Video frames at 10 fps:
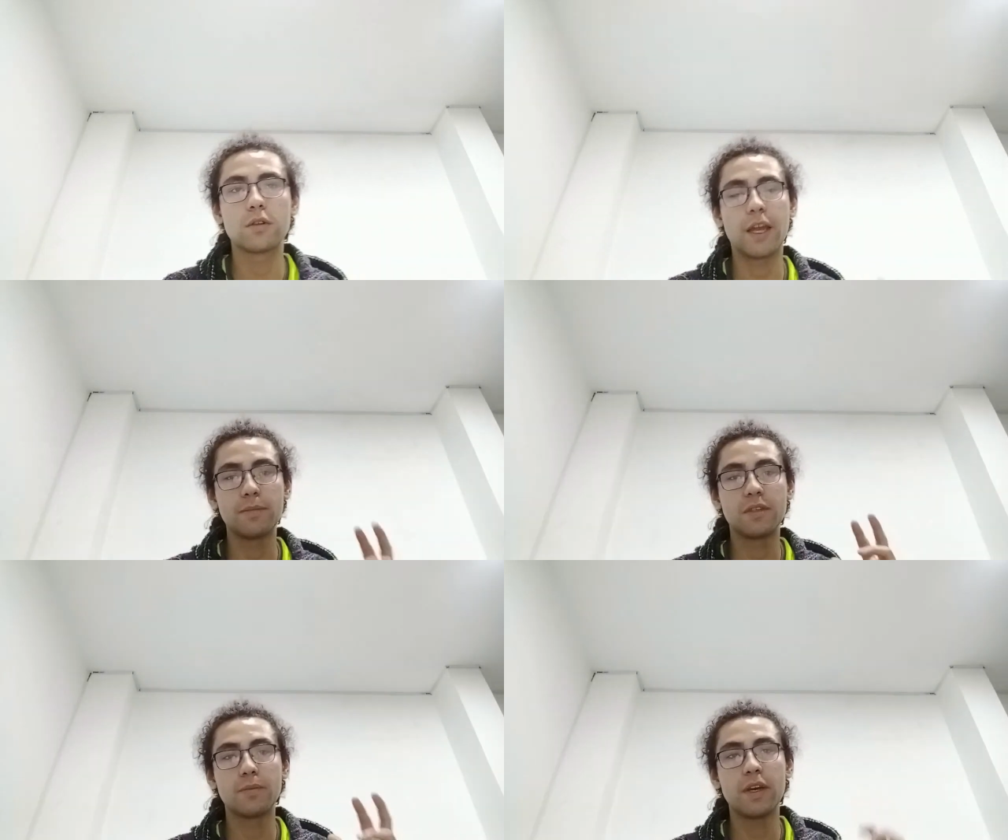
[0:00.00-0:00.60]

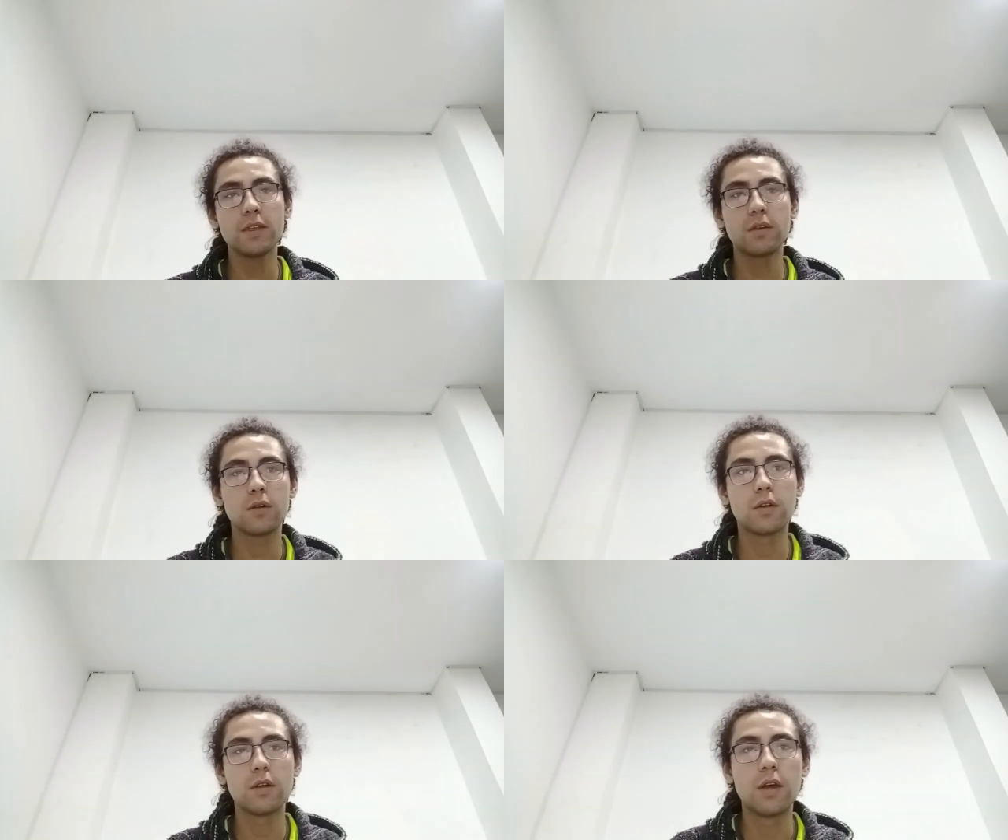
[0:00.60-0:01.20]
namespace
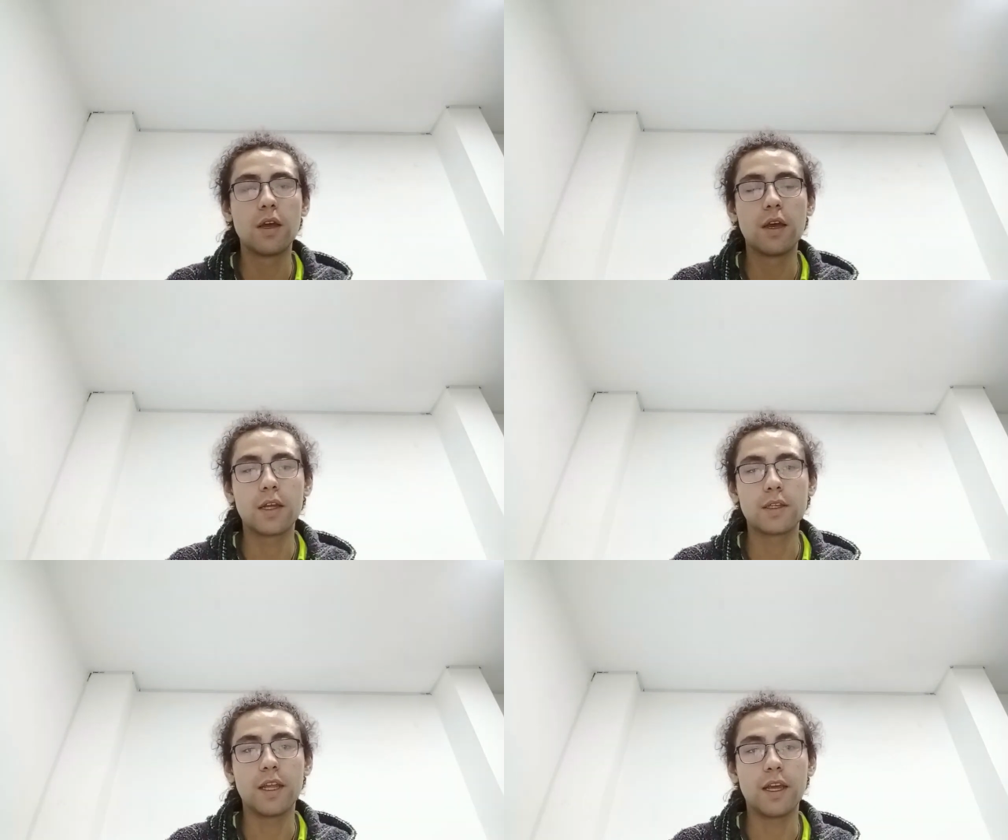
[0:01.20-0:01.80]

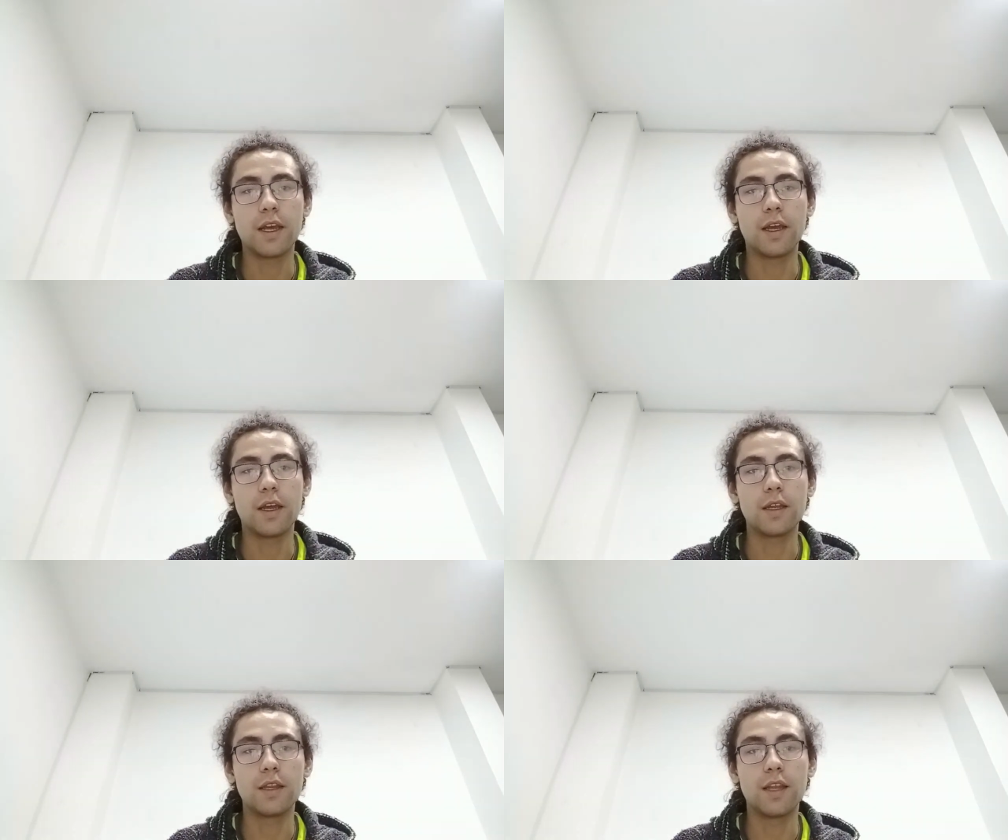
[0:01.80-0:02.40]

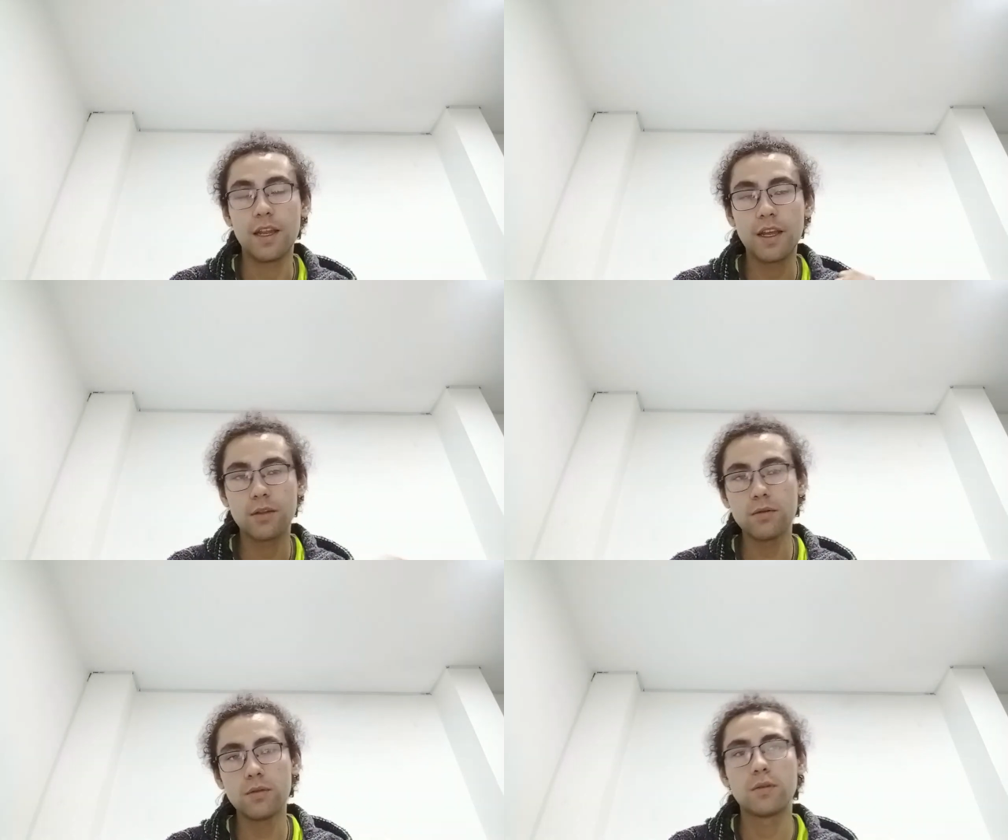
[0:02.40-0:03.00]
de,
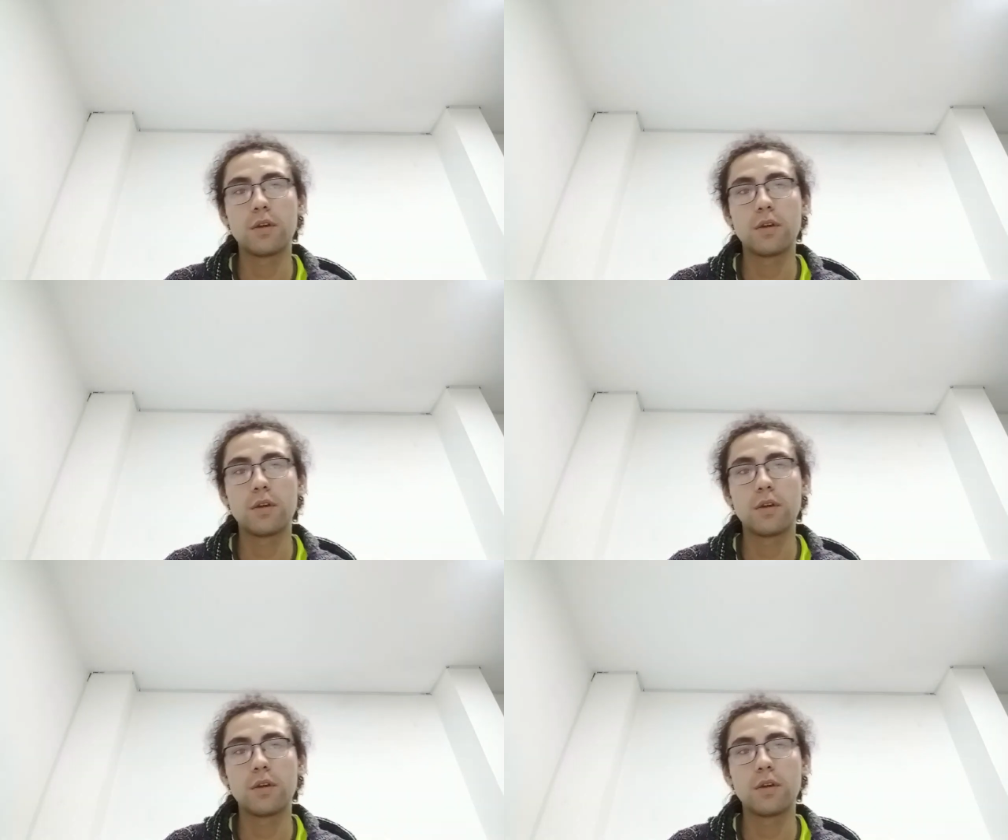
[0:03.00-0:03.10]
Linux,